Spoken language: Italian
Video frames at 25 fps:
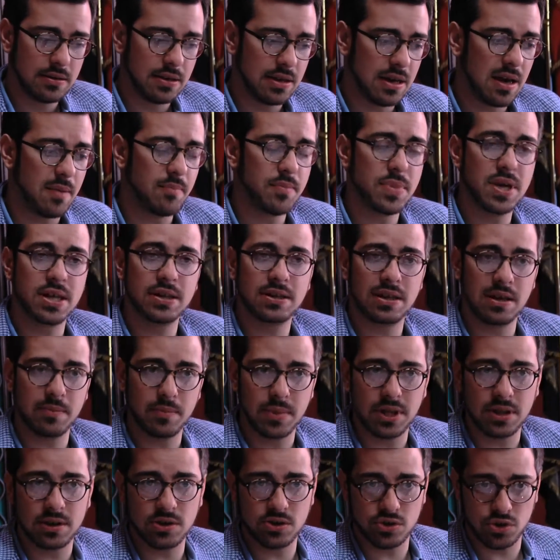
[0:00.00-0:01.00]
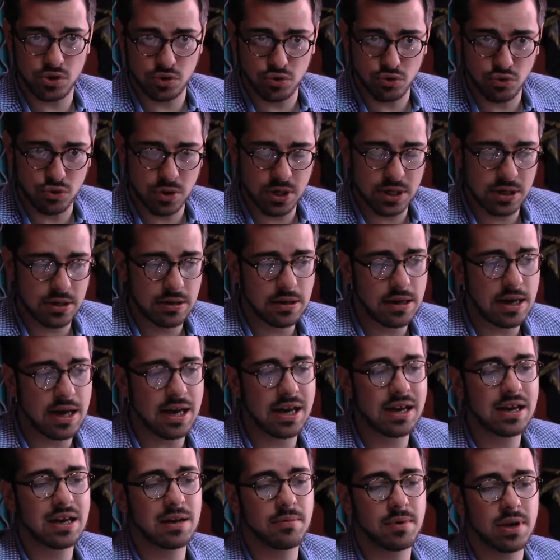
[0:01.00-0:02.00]
e ambientalmente sicure,
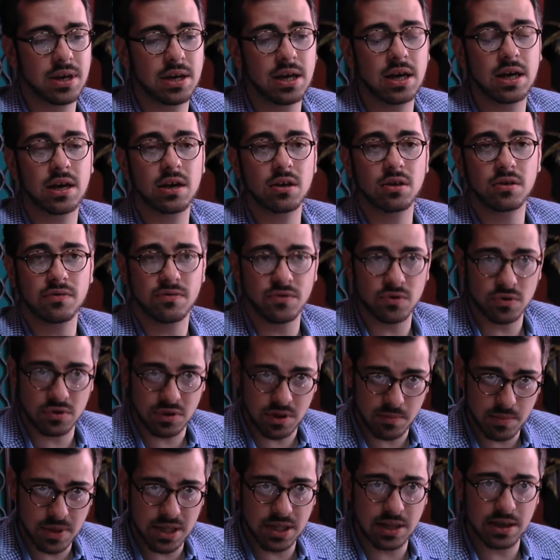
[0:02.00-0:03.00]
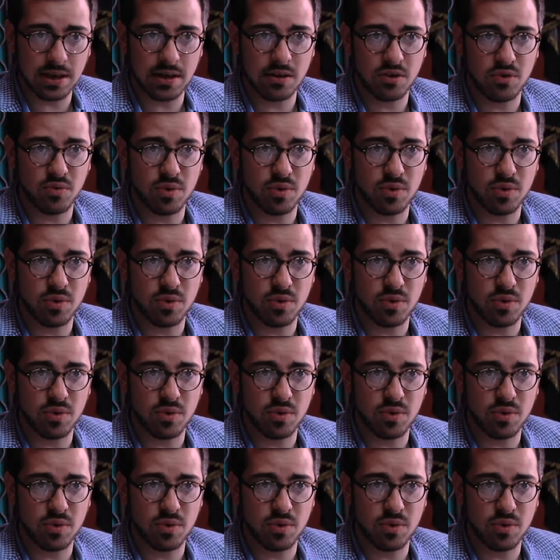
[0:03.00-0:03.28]
anche perché credo fortemente che il